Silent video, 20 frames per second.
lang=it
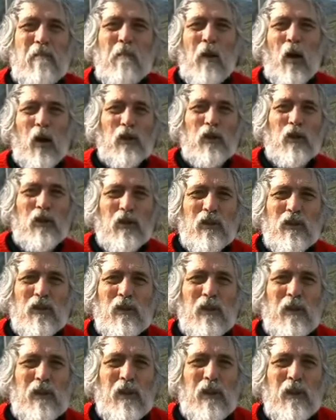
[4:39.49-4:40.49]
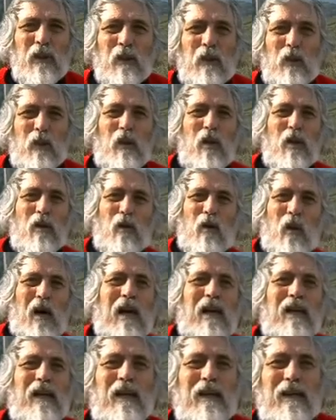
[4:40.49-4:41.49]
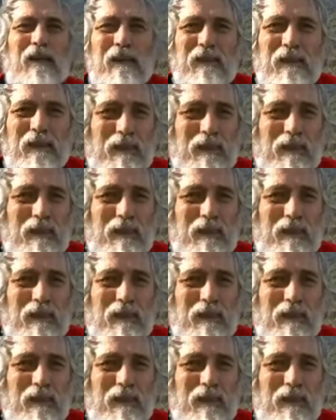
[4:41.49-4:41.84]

modo con il quale